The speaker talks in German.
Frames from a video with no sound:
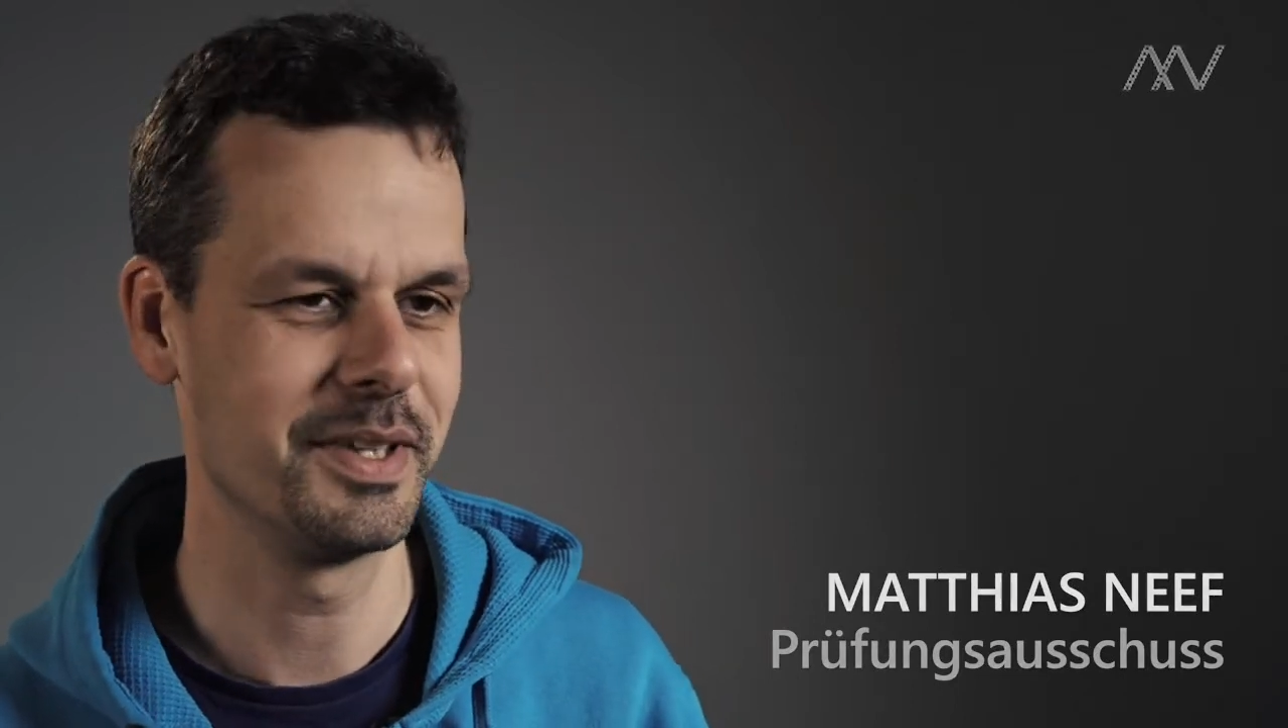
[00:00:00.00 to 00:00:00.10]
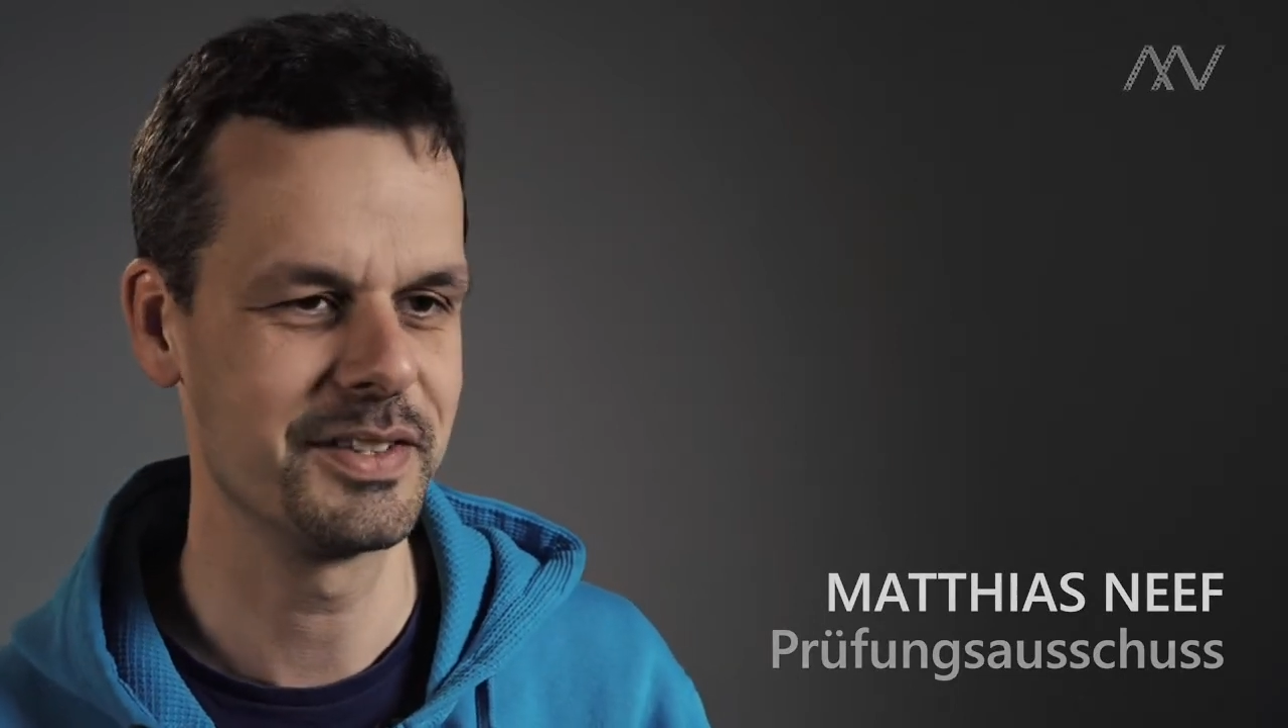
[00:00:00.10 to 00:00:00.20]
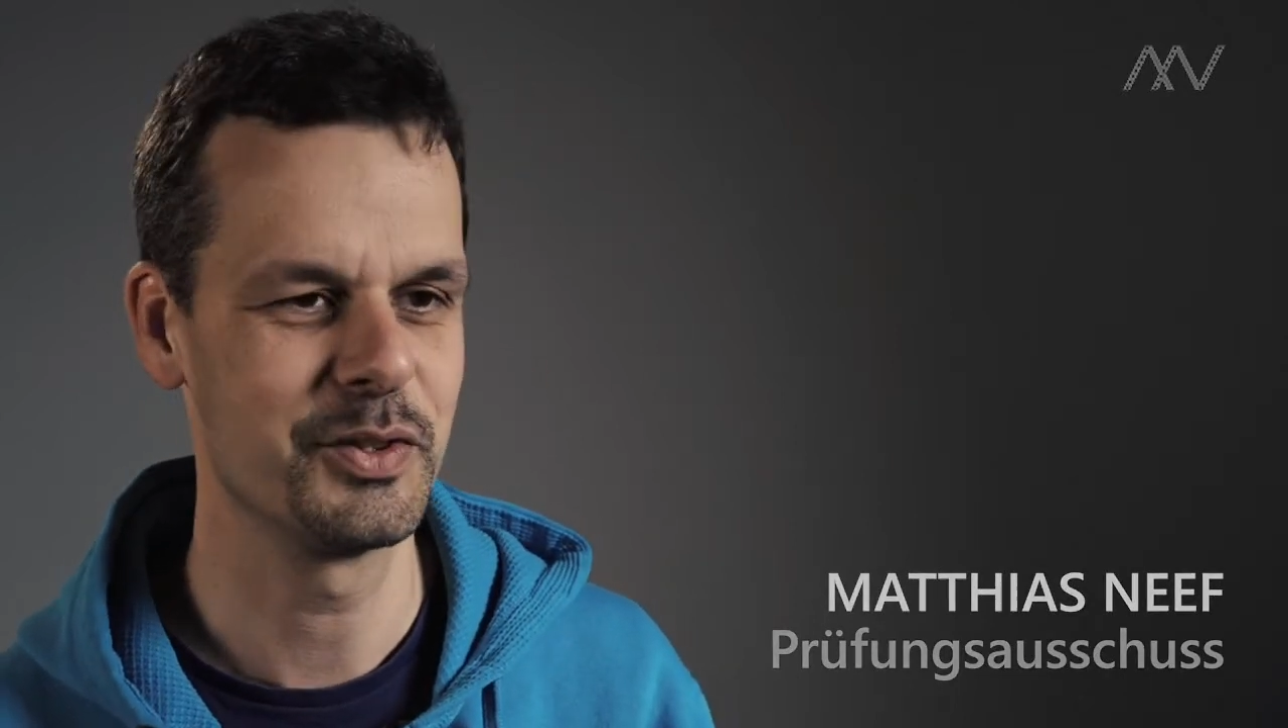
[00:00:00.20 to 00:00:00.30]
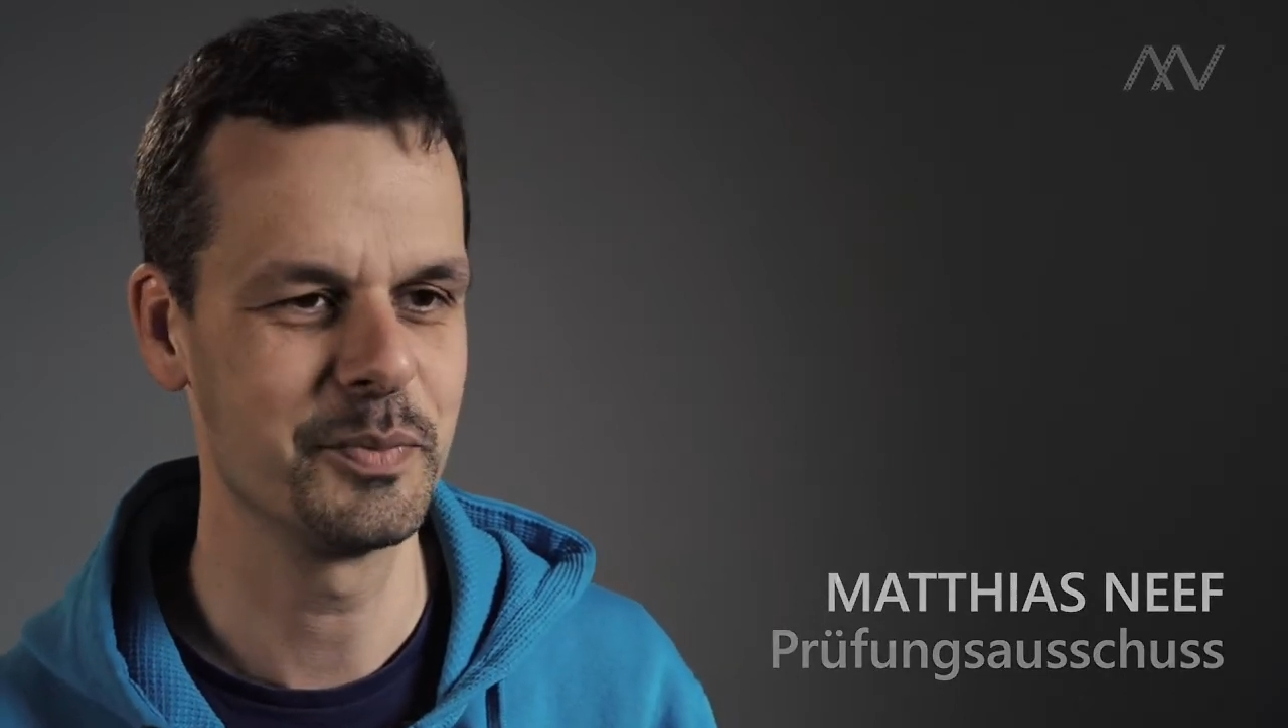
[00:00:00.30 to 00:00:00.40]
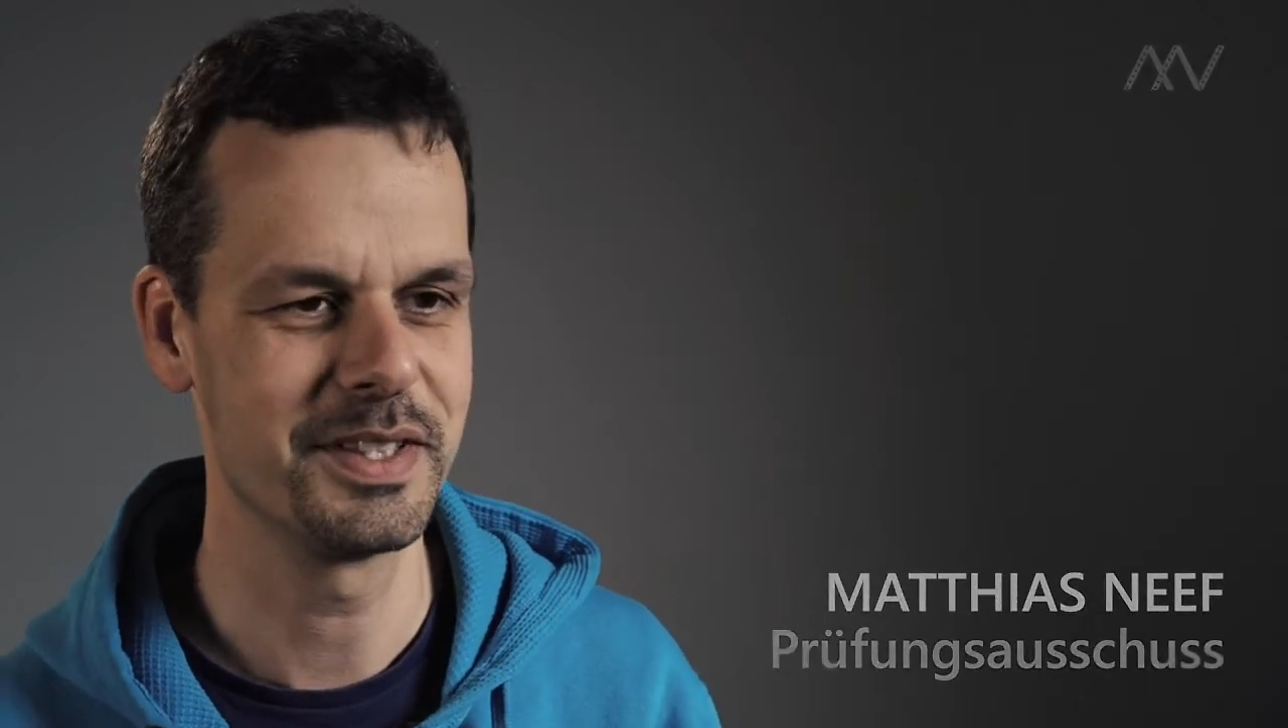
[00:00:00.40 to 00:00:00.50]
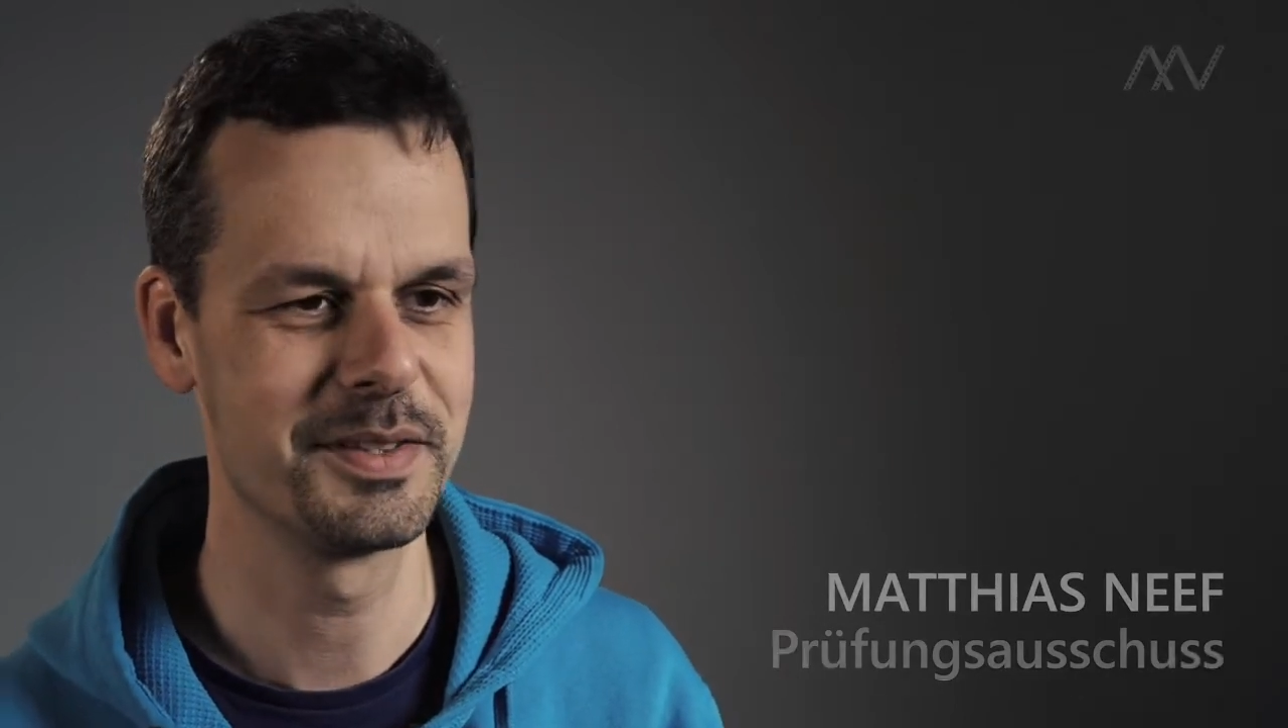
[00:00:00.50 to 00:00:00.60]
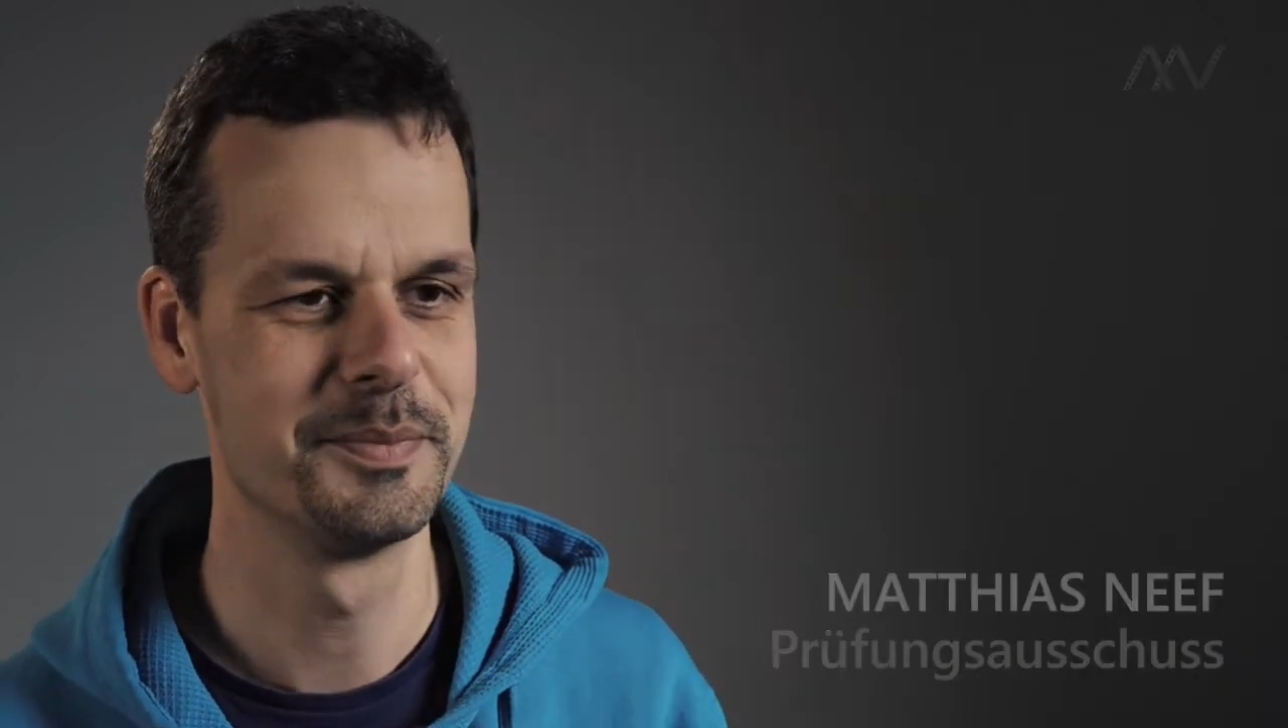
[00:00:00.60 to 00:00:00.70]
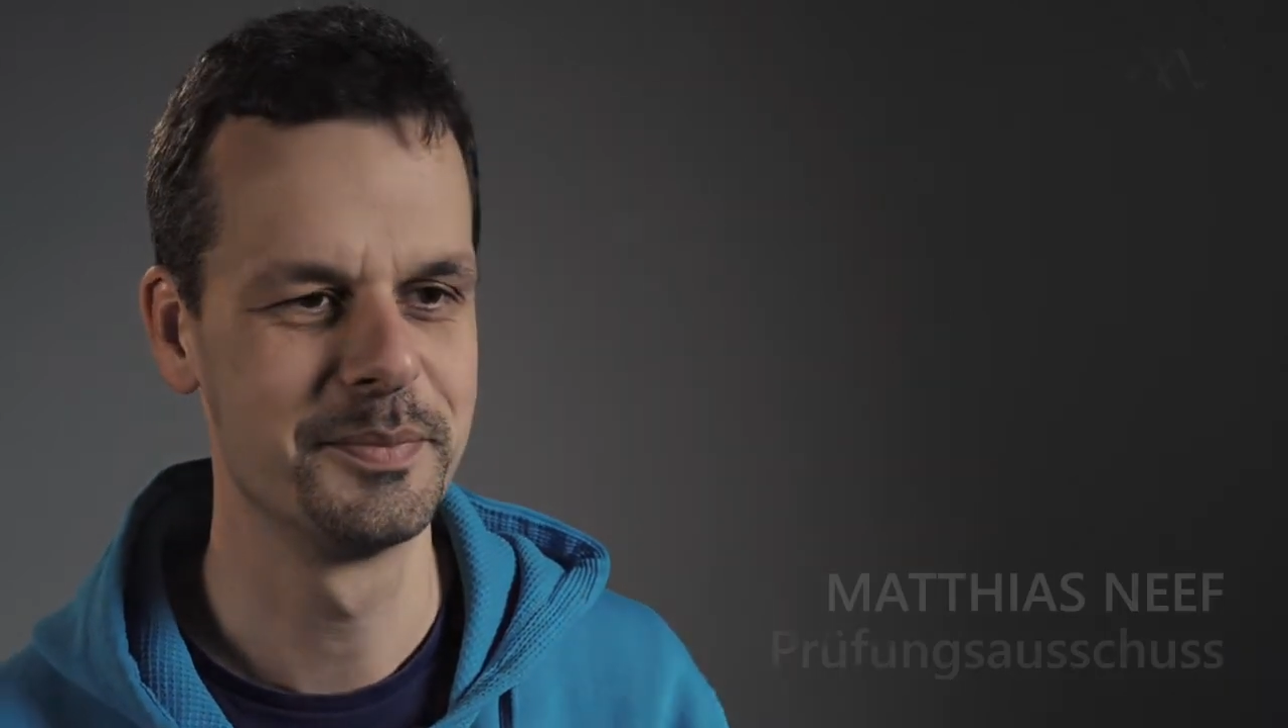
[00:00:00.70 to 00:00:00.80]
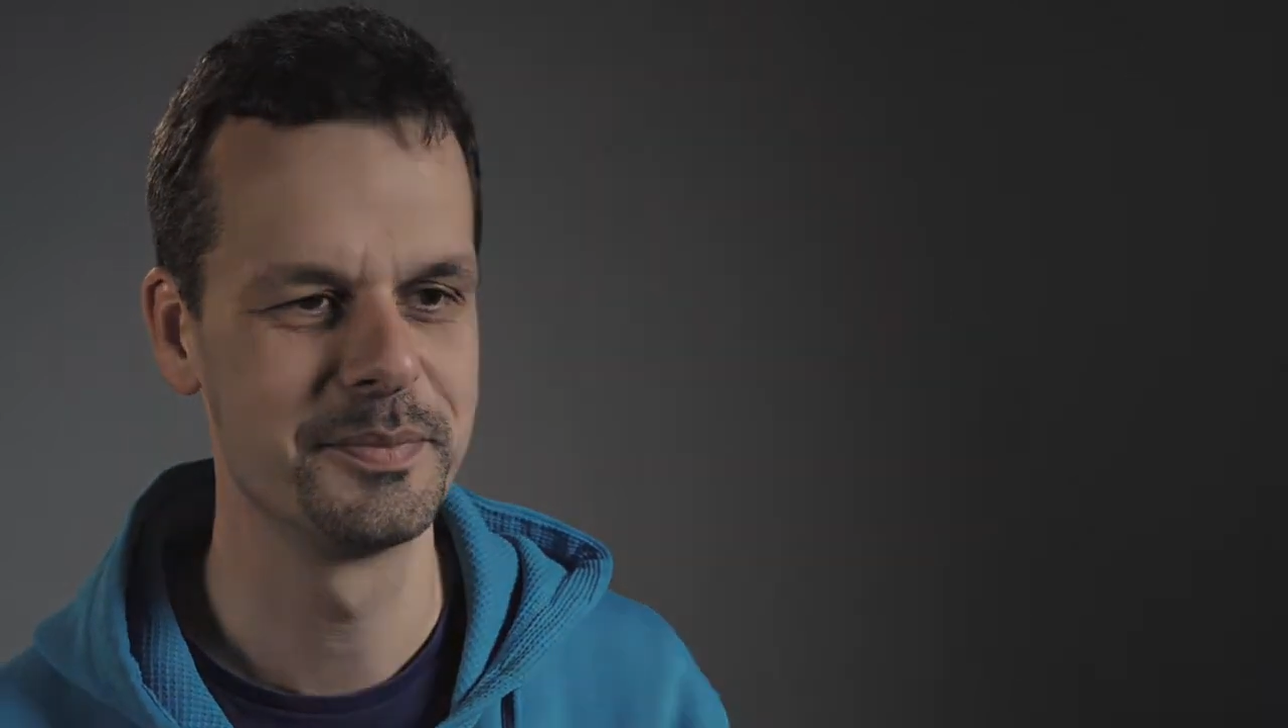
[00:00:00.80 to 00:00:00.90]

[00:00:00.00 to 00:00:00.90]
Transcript: meisten Spaß.